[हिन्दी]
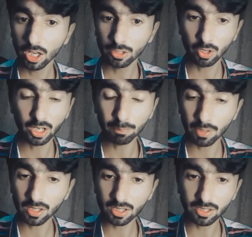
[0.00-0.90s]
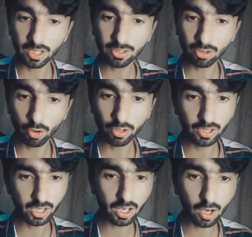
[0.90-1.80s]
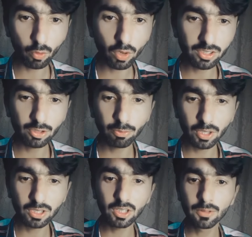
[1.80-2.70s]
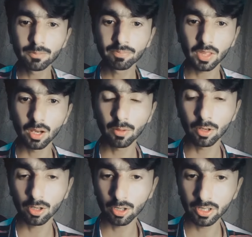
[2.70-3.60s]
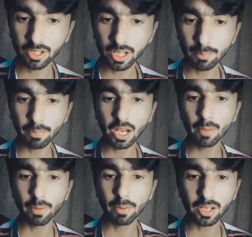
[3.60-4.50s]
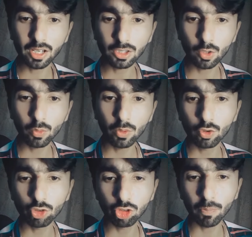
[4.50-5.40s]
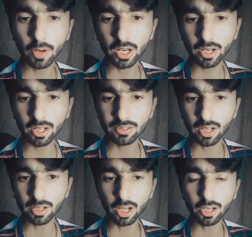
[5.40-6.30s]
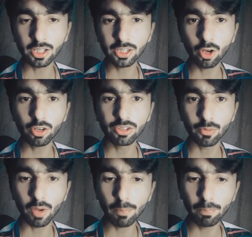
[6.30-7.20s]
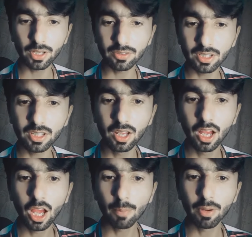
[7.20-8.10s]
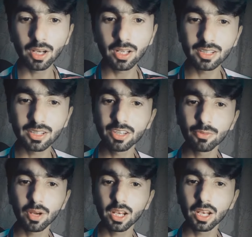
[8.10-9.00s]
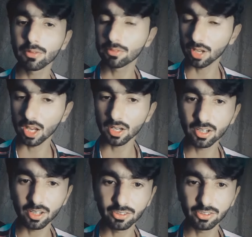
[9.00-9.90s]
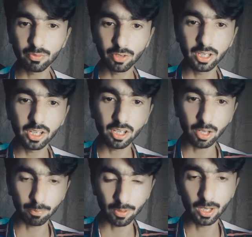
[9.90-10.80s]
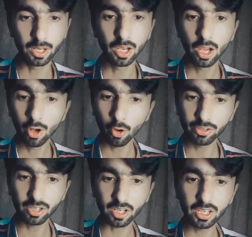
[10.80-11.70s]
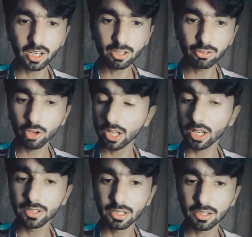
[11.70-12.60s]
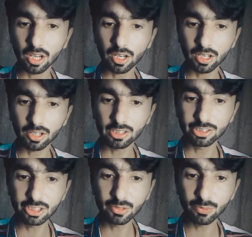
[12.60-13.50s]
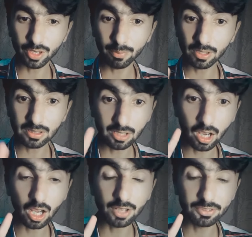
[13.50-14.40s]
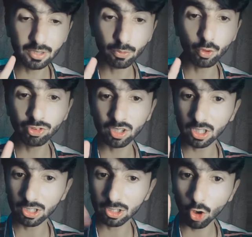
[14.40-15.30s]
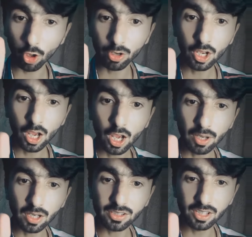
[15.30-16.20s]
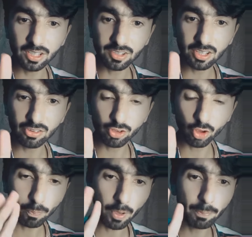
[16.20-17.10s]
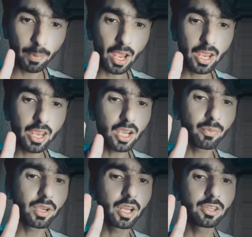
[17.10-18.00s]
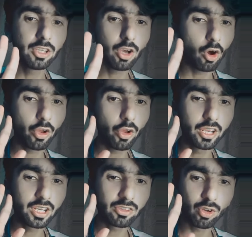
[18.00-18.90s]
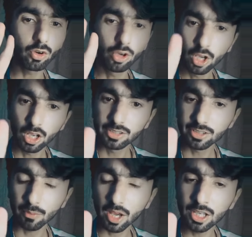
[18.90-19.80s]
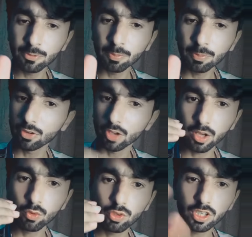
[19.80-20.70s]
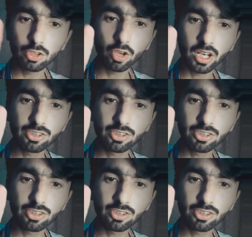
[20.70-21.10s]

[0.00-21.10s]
जो है ना बांग्लादेश और इंडिया का हुआ जिसमें जी आ, इंडिया ने पहले बैटिंग करते हुए 212 रन का टारगेट दिया और जवाब पे जी बांग्लादेश वाले टारगेट अचीव नहीं कर पाए और यकीनन जो है ना ये टारगेट अचीव एबल था अचीव हो सकता था और बांग्लादेश के सौ पर पे एक विकेट थी और एक सौ चवालीस पर जो है ना उनकी जो है ना